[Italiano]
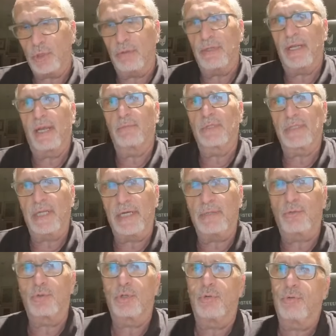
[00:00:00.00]
ce lo teniamo
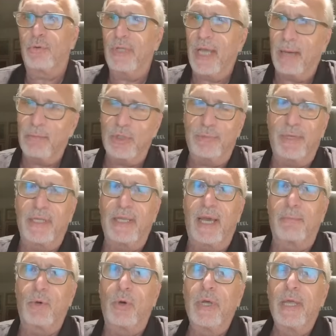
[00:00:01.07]
stretto, ce lo godiamo, ci
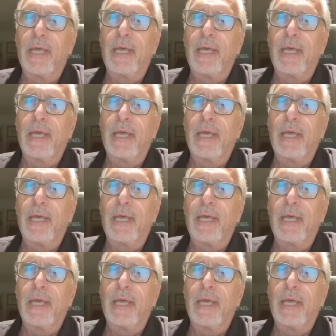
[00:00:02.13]
prendiamo